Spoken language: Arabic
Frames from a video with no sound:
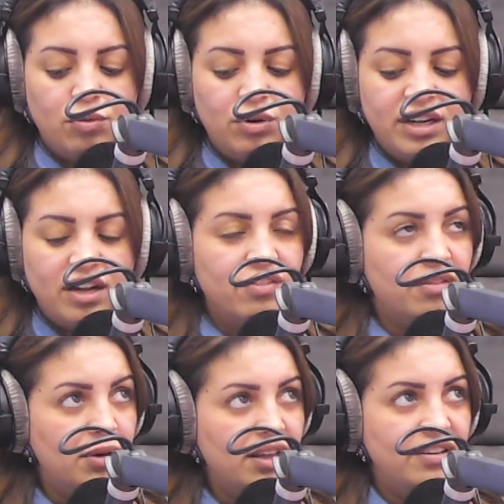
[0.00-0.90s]
ولينا في
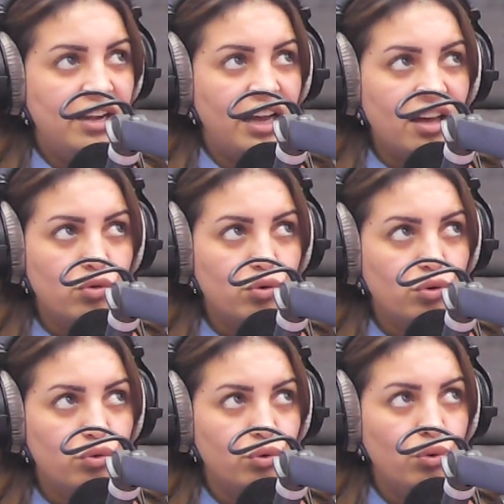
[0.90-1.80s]
زمان ديال لي ريزو
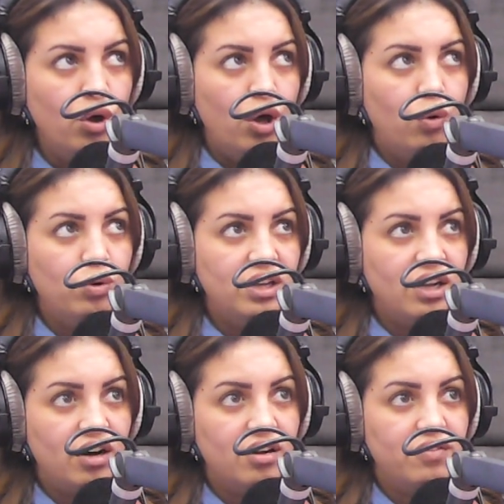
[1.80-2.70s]
سوسيو
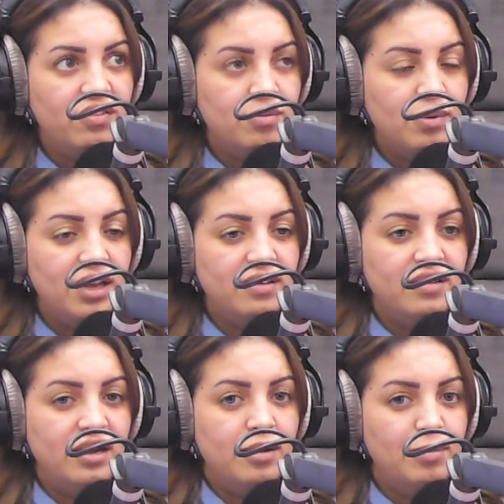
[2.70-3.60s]
ولينا في زمان
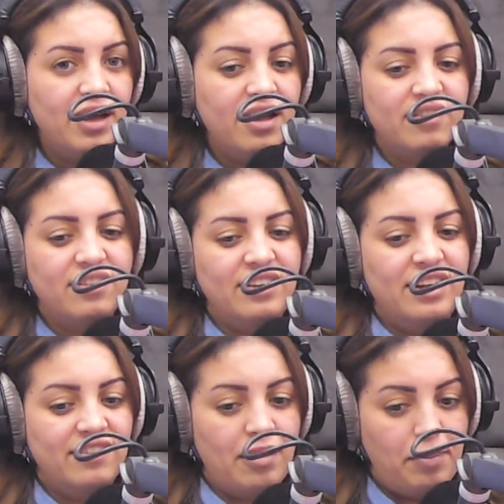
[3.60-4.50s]
ديال اللباس ديال
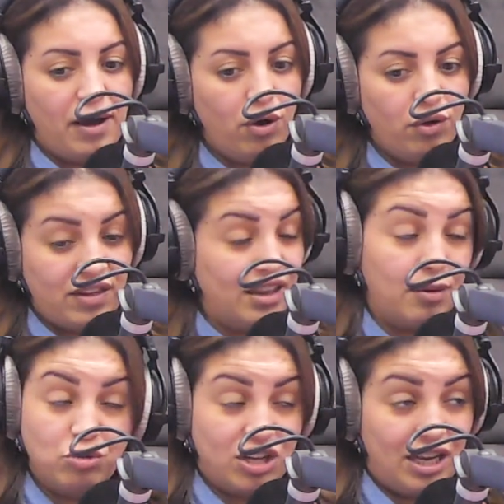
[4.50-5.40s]
لي زابارونس هذا راه
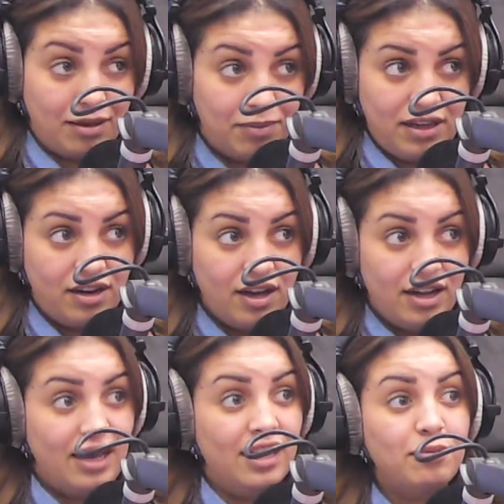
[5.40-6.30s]
مشكل كبير
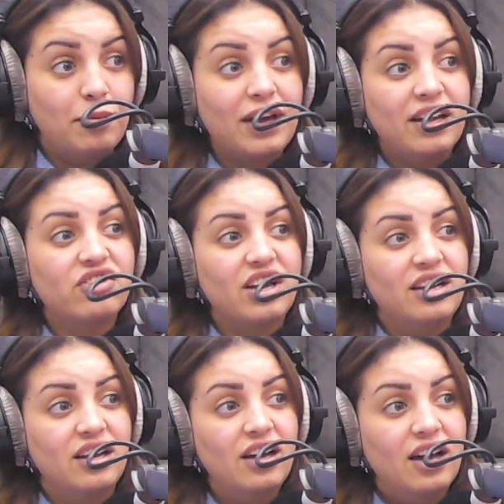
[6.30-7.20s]
لان ما بقيناش
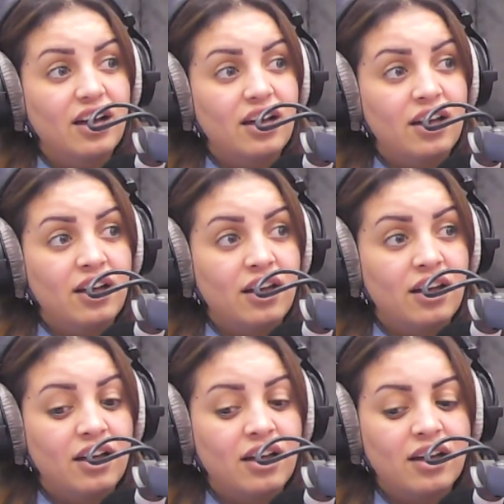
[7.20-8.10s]
كان
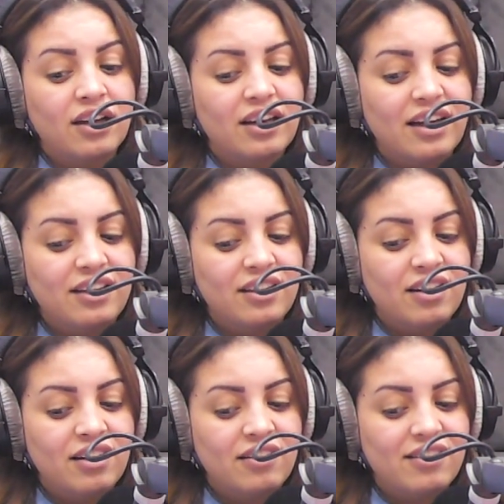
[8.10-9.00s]
آه،
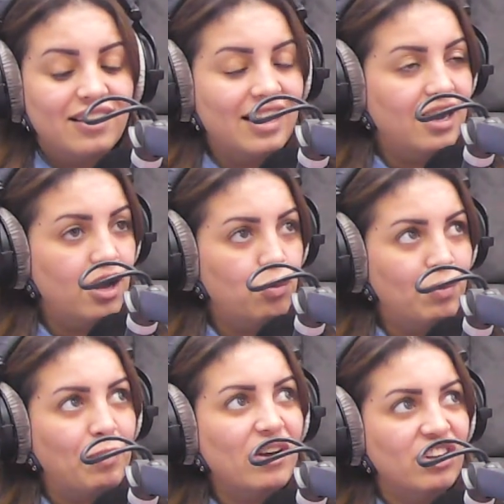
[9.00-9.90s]
كان نستحلاو ما
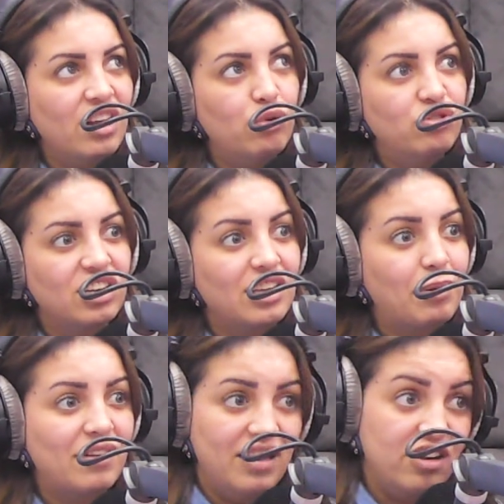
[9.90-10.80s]
بقاش عندنا لو شيك
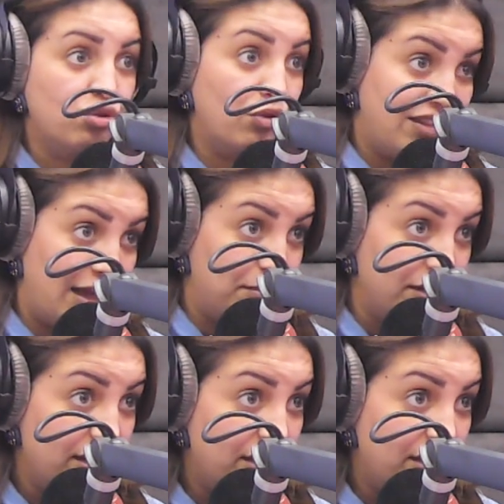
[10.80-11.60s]
دابريسي لي شوز سامبل